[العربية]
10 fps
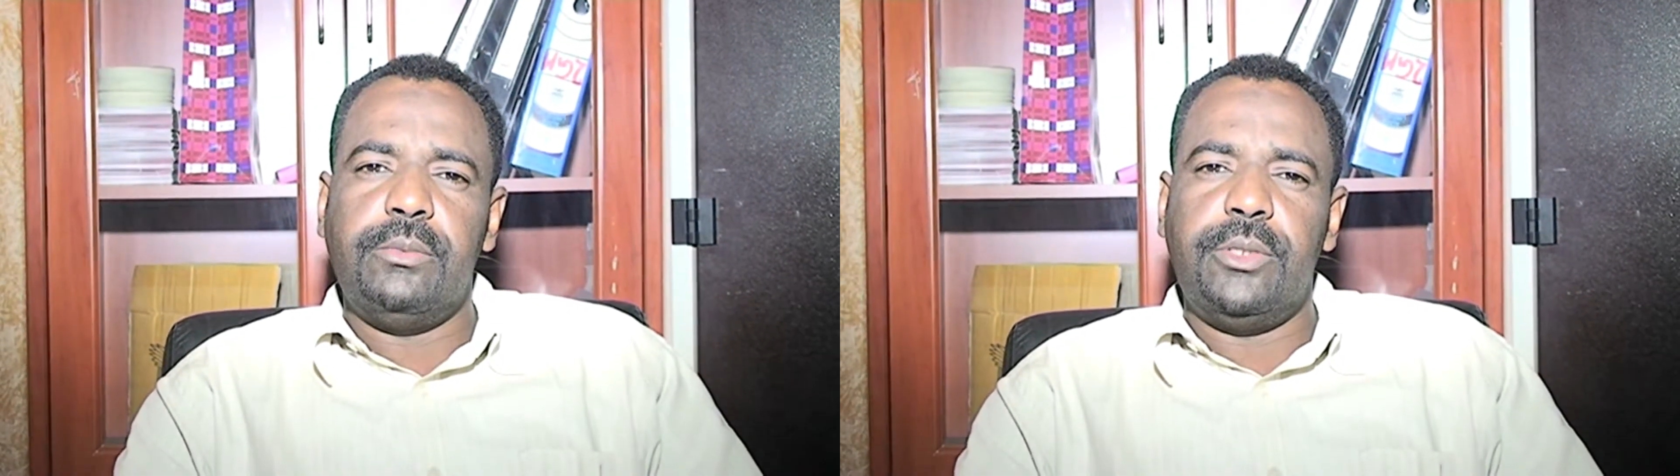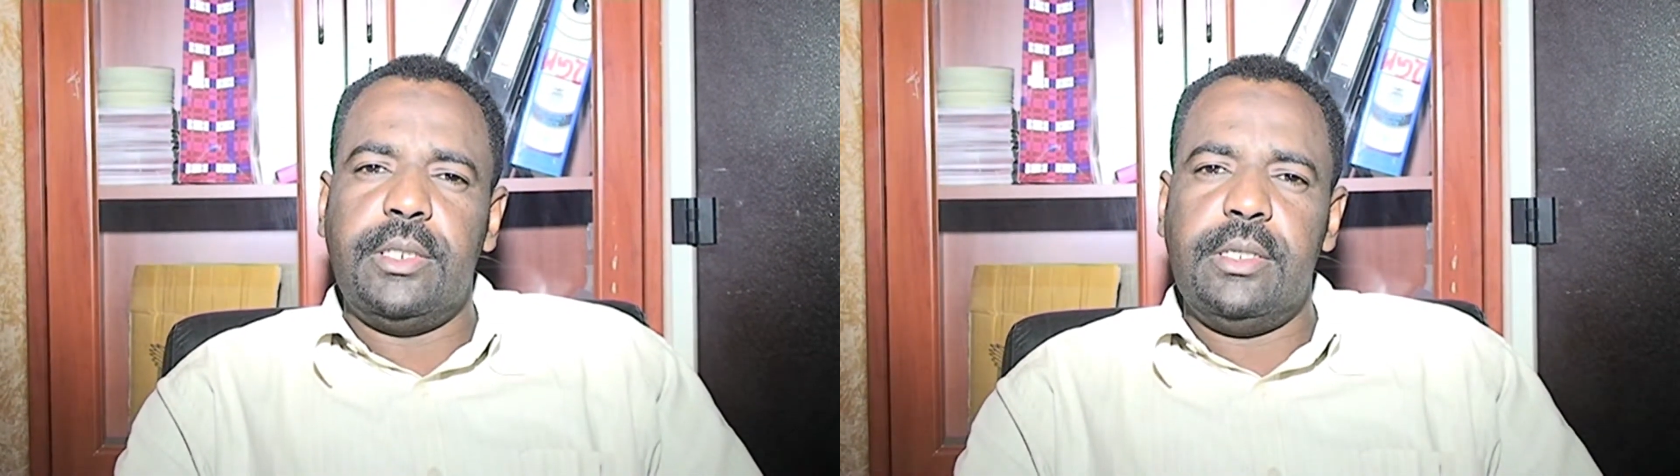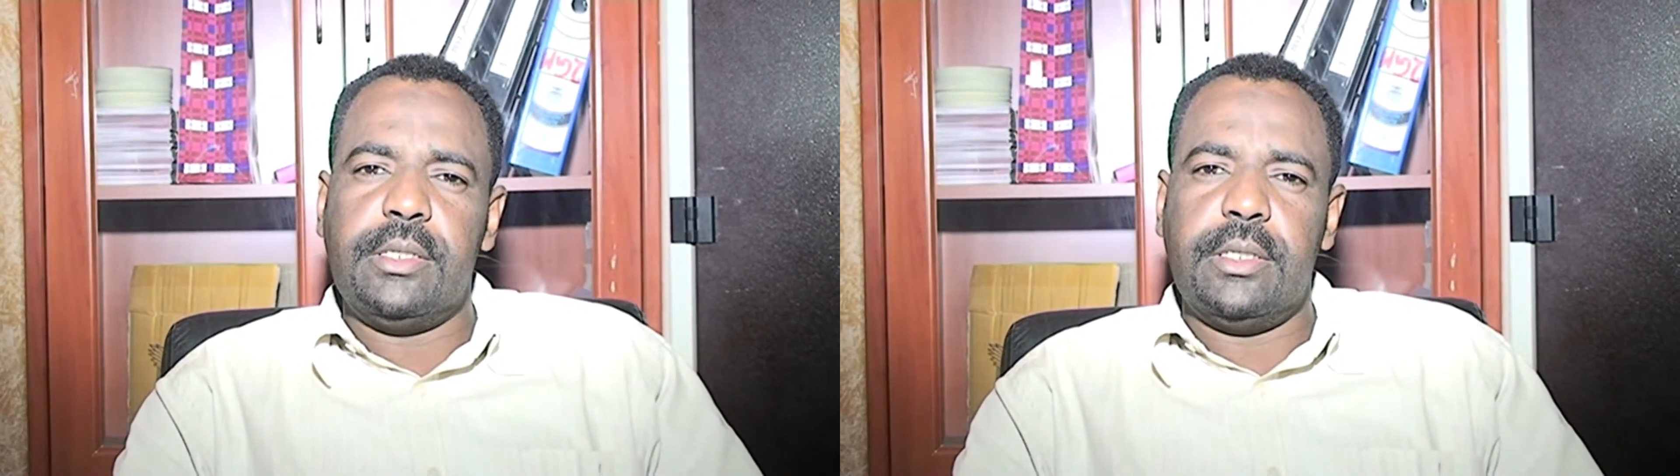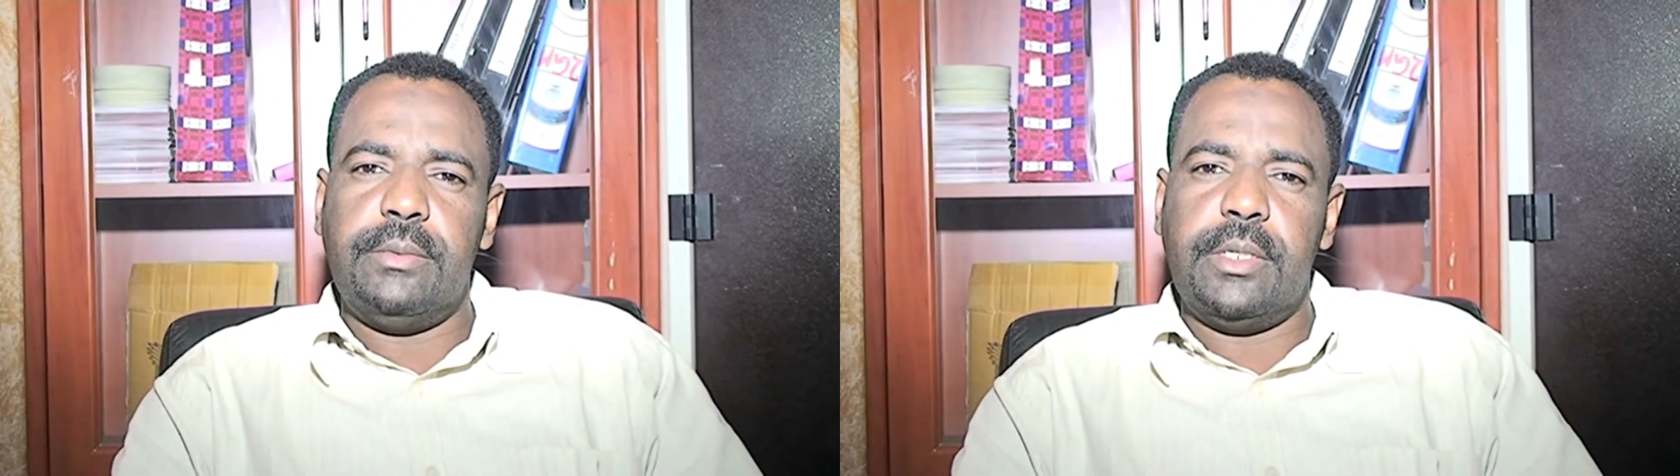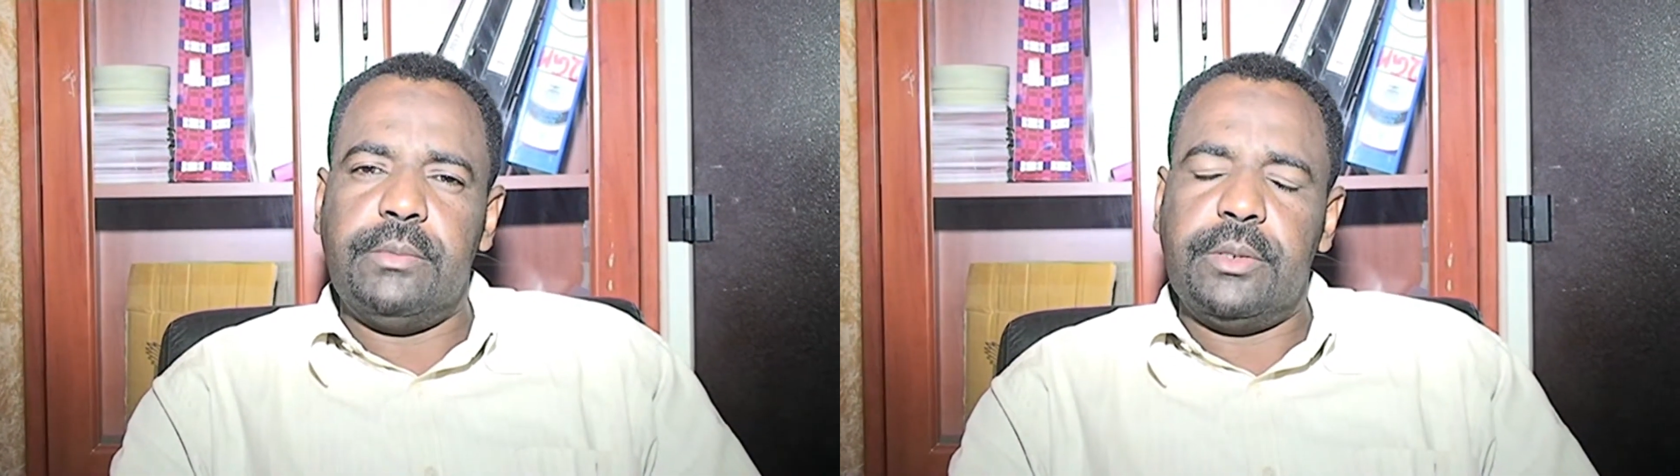مدير
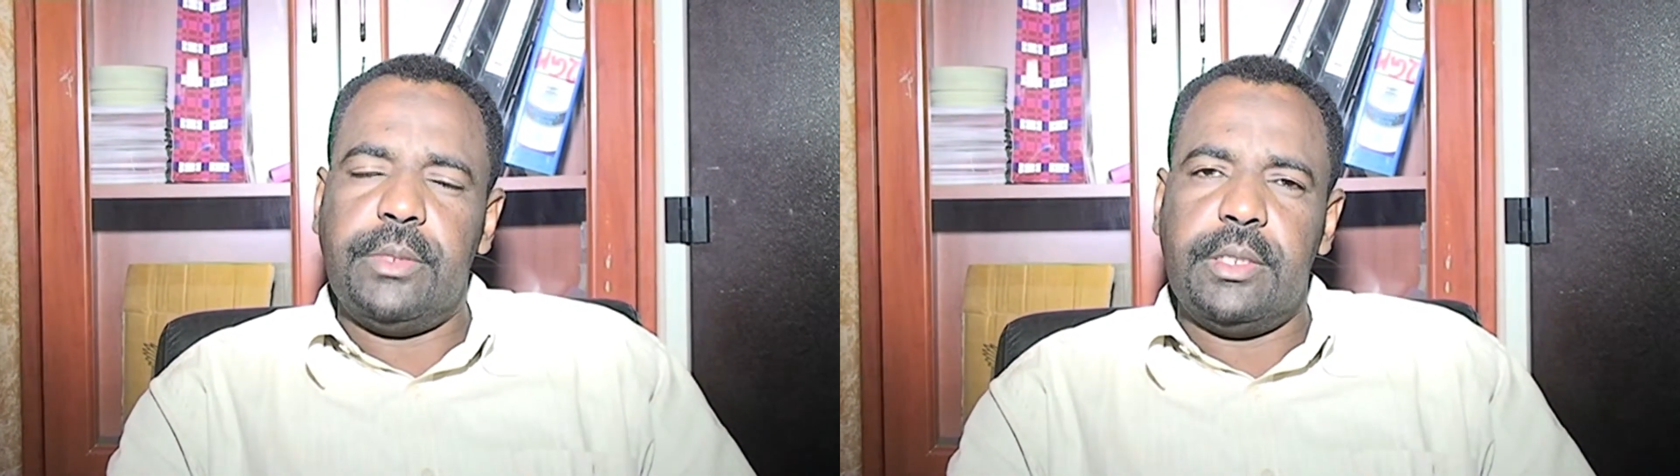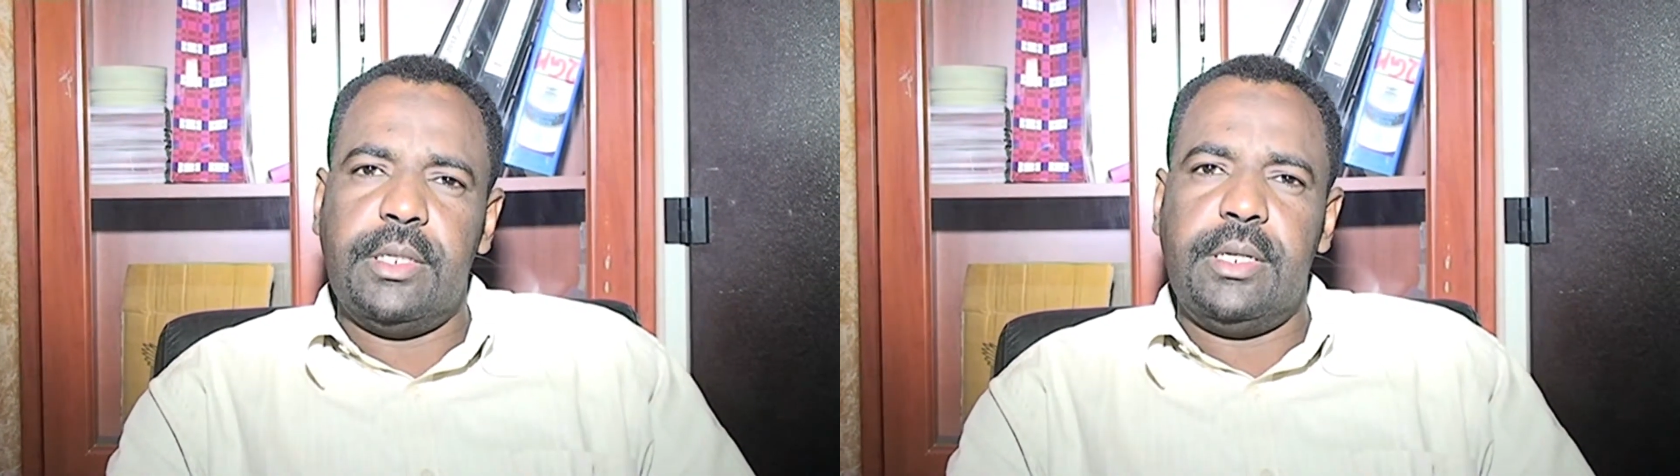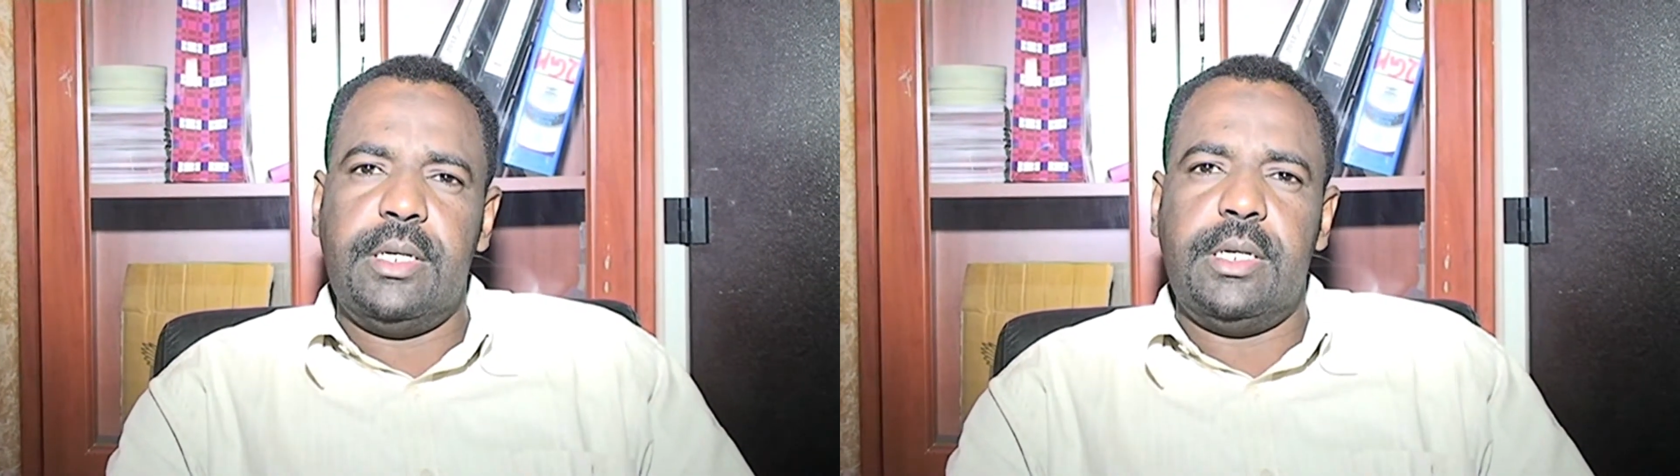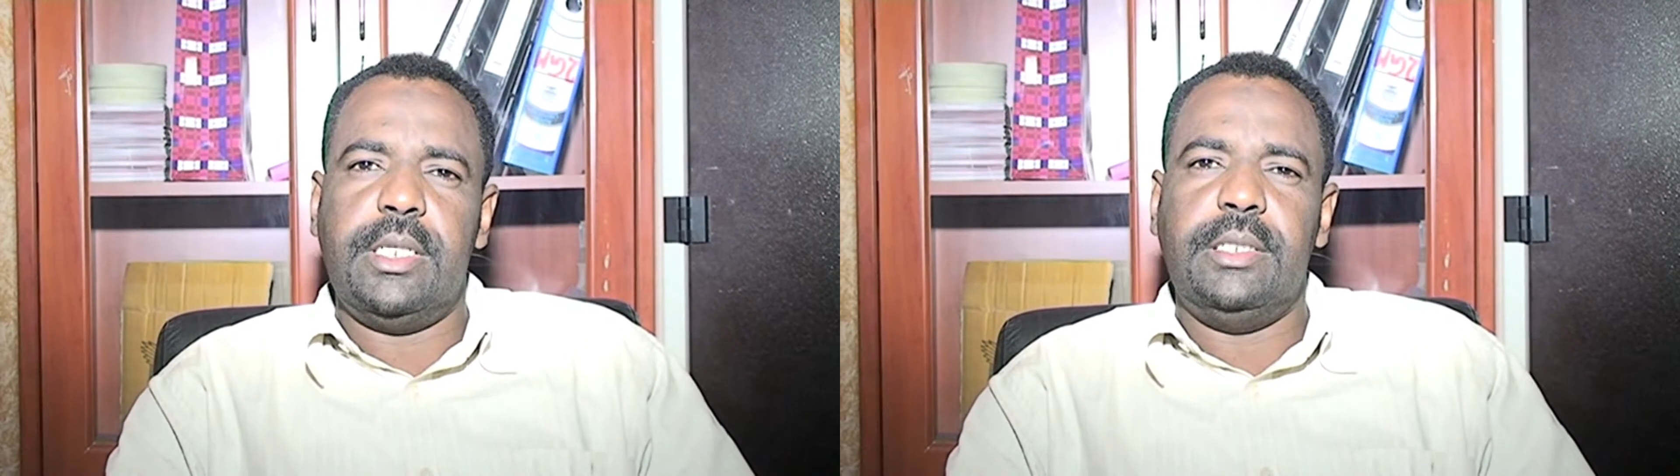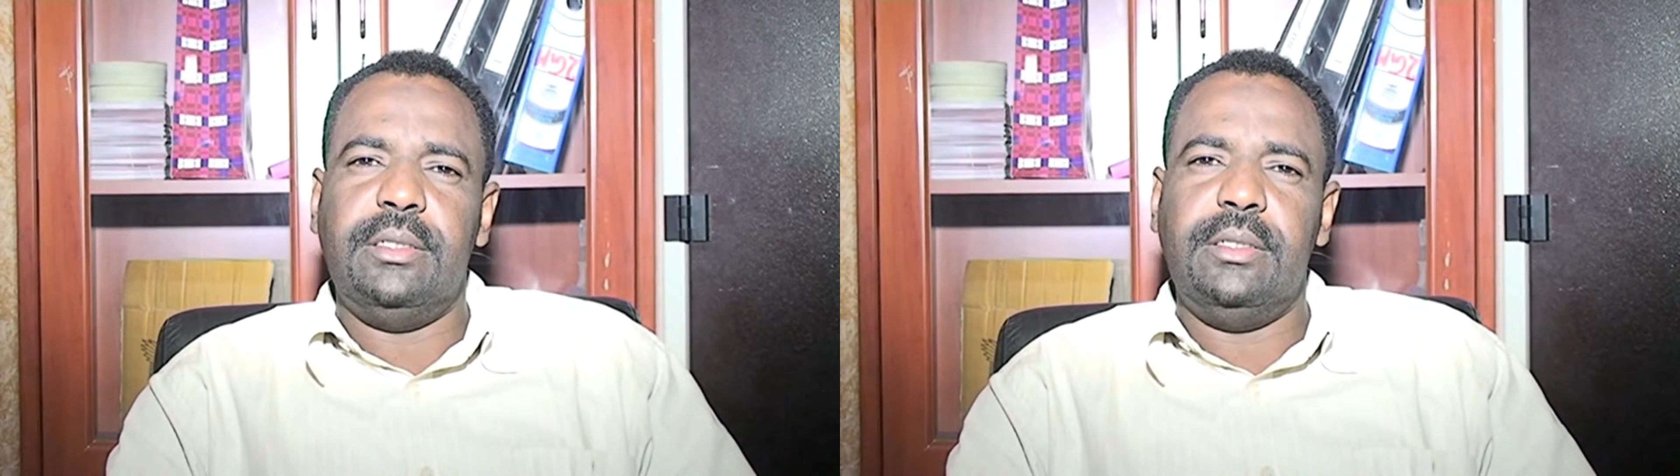حسابات مطبعة
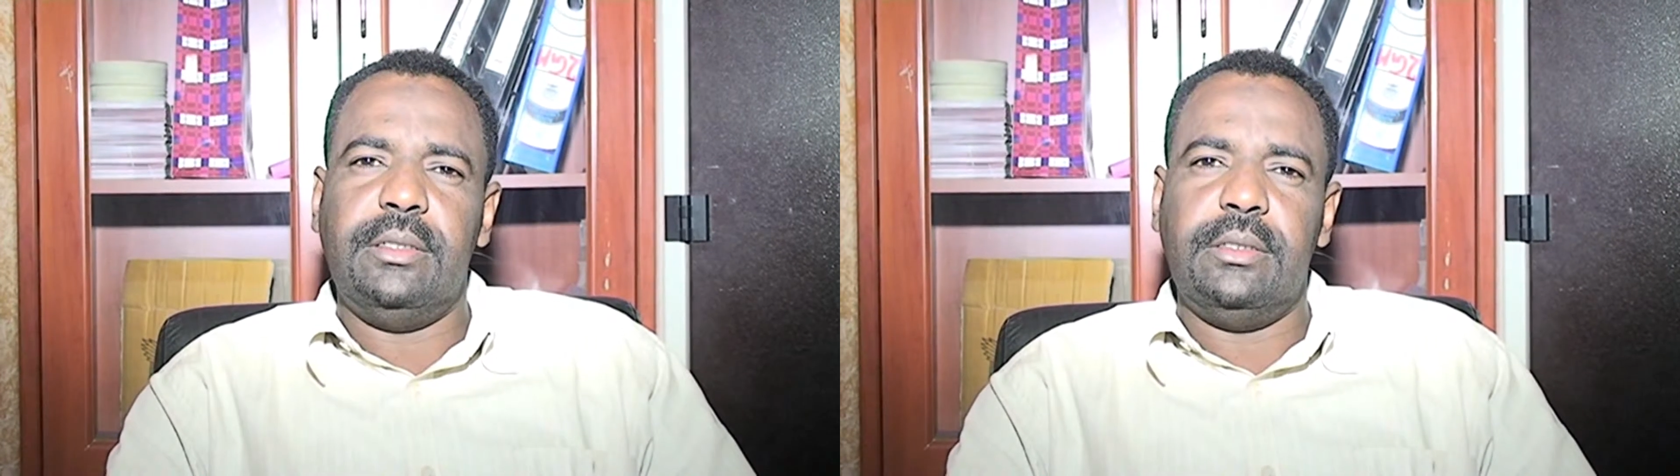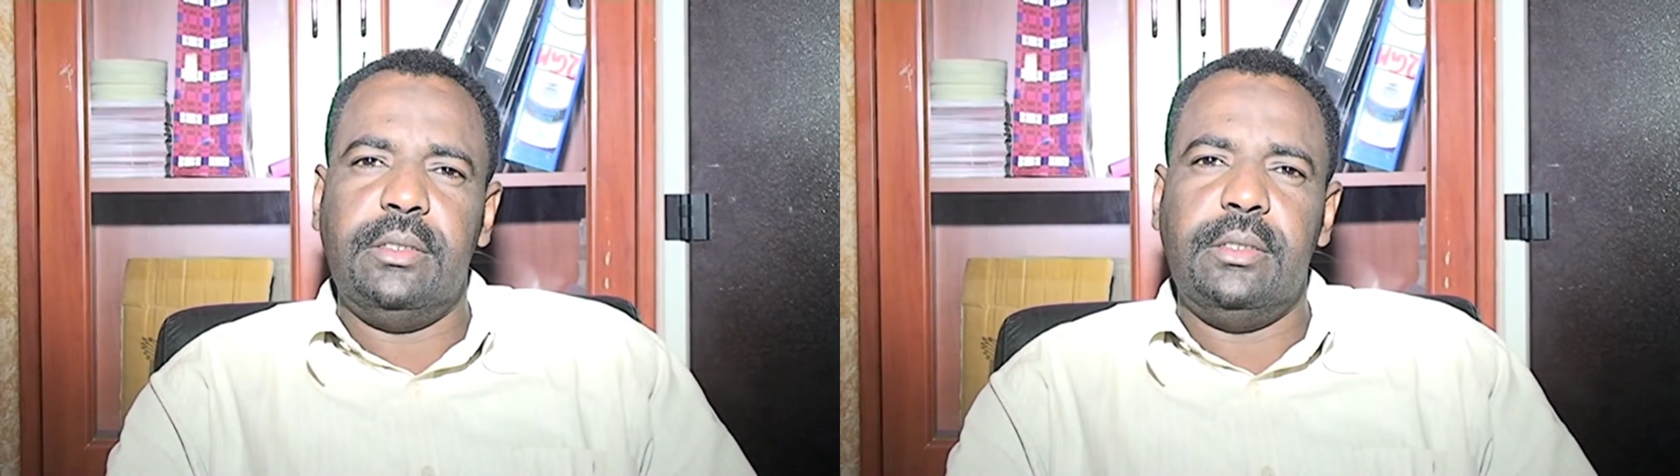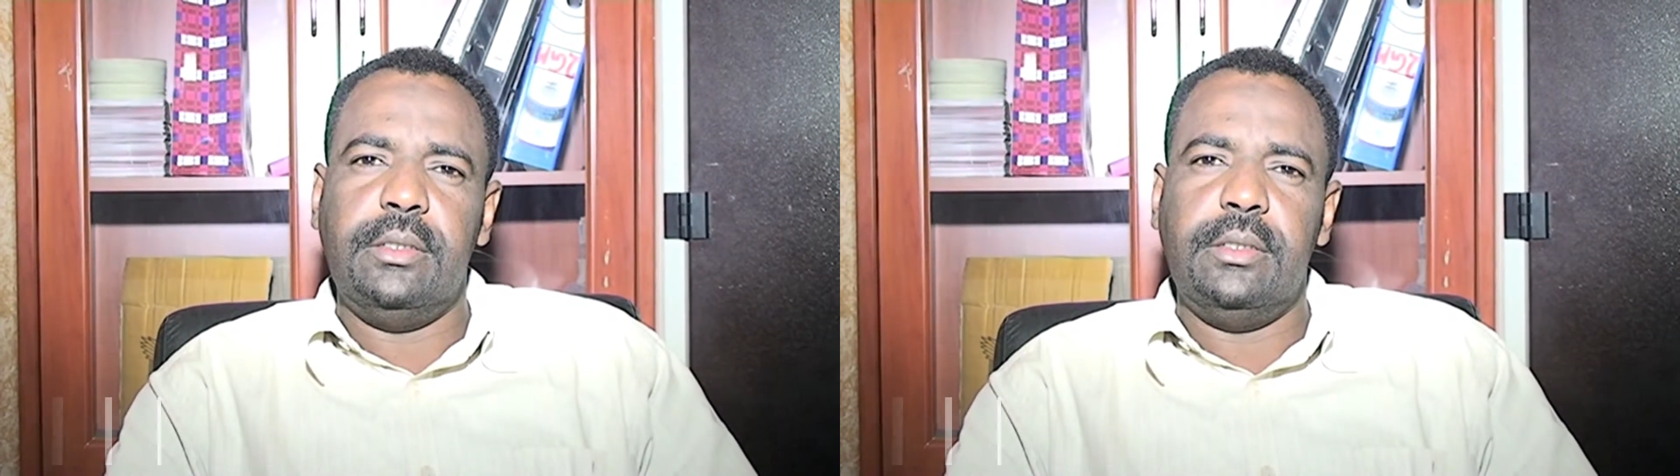الحياة الجديدة